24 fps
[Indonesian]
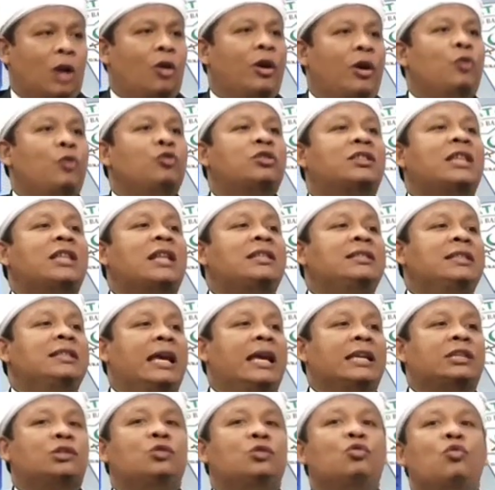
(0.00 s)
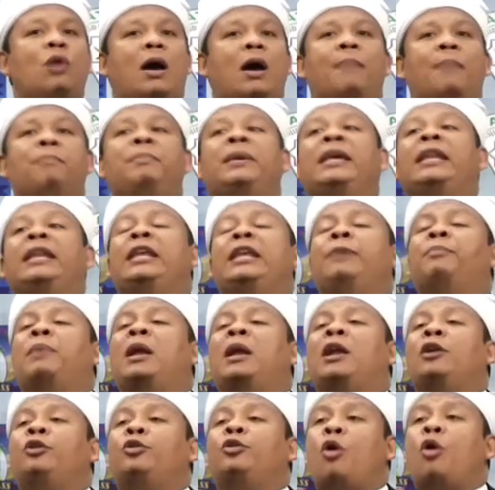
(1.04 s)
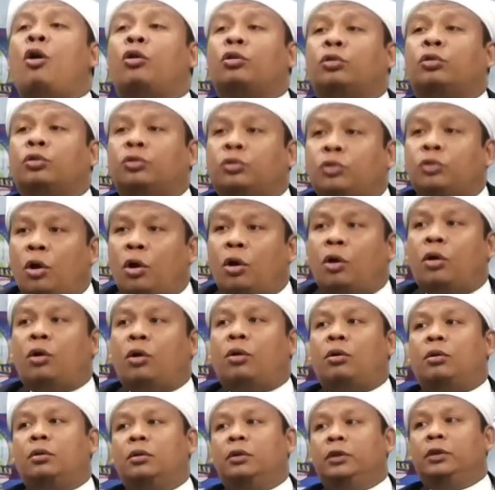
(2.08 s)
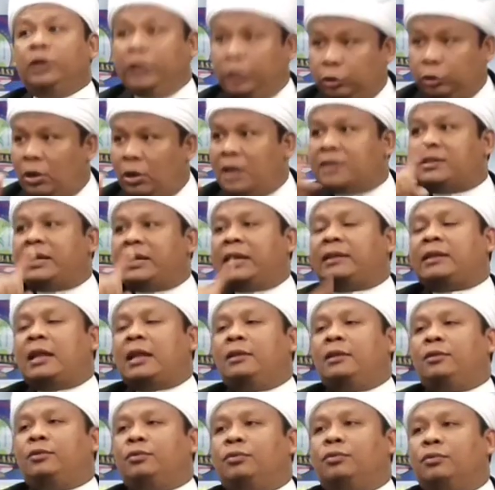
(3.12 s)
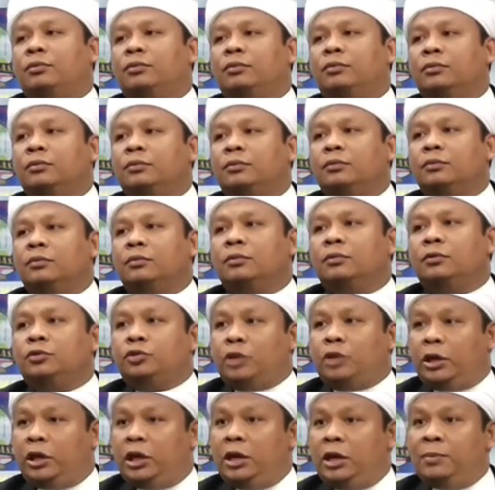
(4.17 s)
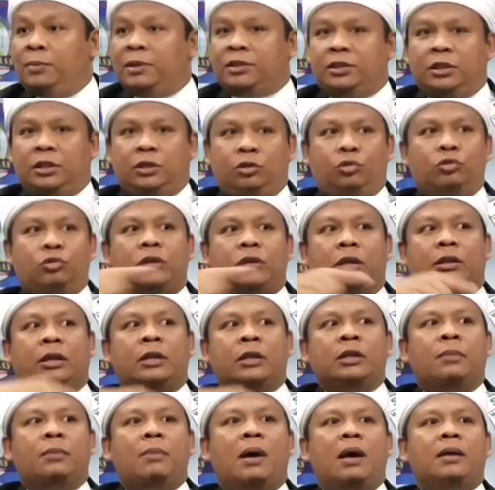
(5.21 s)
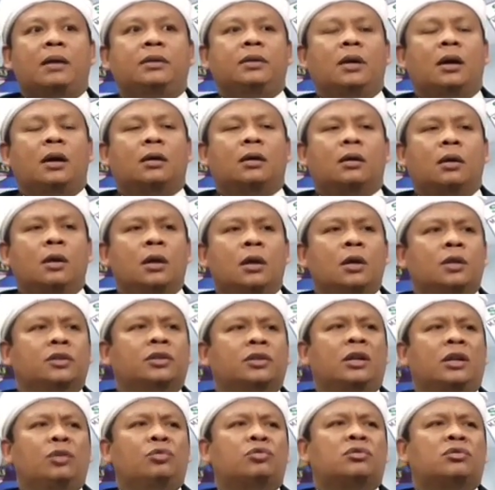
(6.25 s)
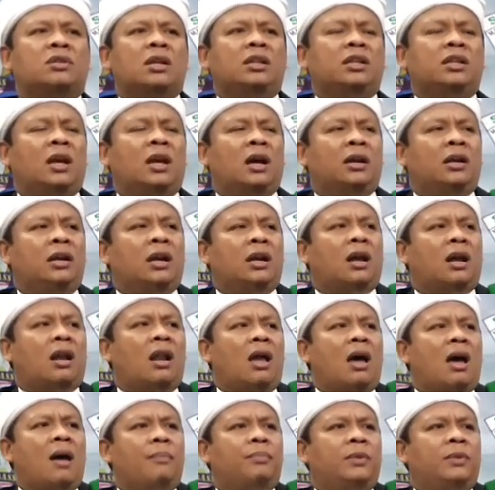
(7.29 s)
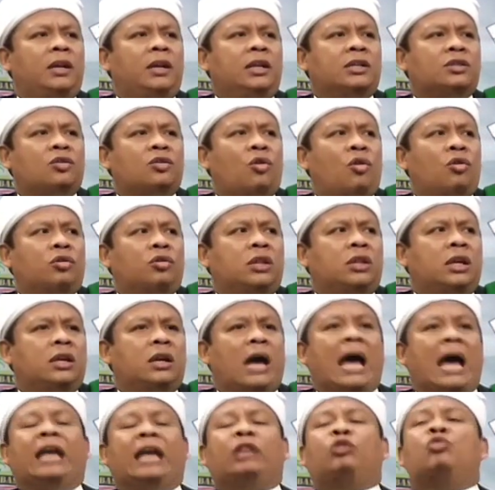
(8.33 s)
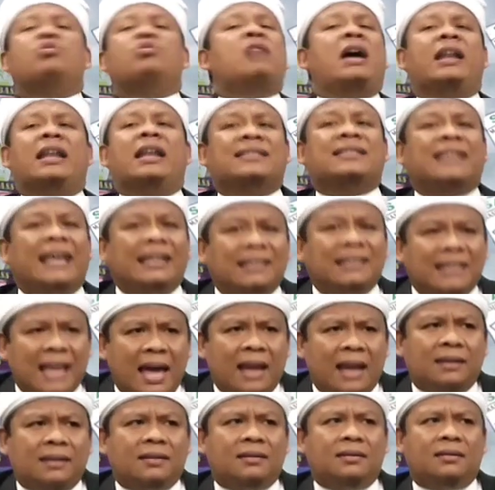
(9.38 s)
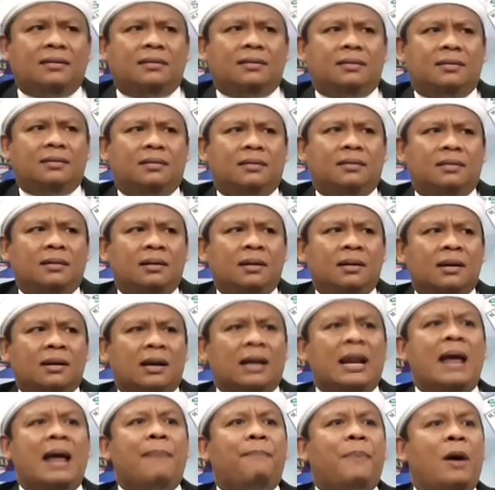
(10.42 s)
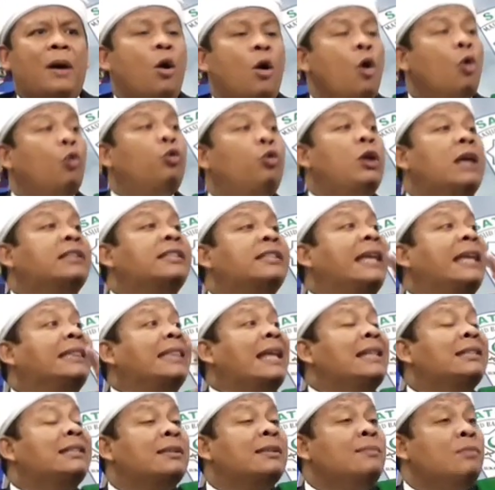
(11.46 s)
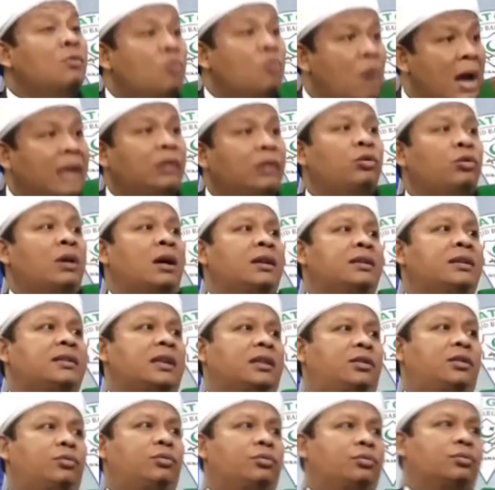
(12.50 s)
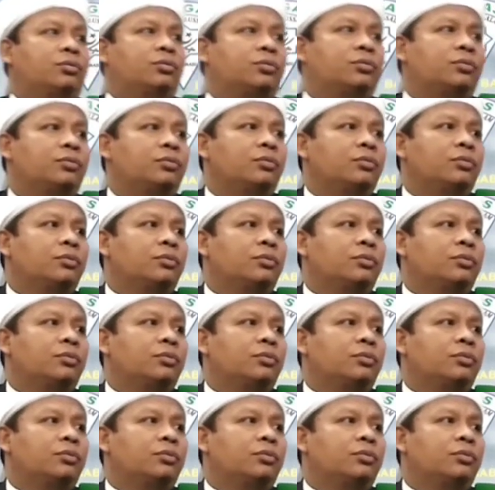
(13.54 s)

Kalau ustadznya S2 minimal doktor. Itulah setan tuh. Jadi di masjid itu setannya banyak. Jadi ustadz yang di klub, di diskotik, ah itu nggak ada setan. Kenapa? Udah setan semua itu yang di situ tuh.